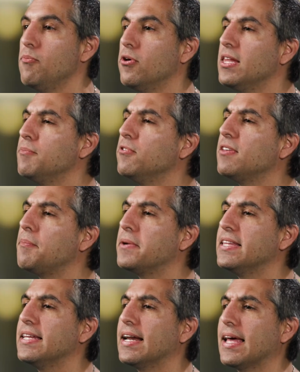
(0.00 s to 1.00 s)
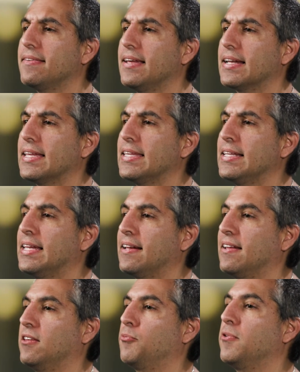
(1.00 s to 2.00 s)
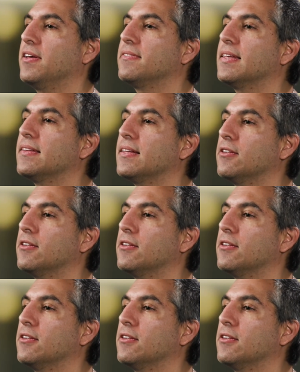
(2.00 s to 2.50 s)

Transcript: Podemos aprender acerca de las respuestas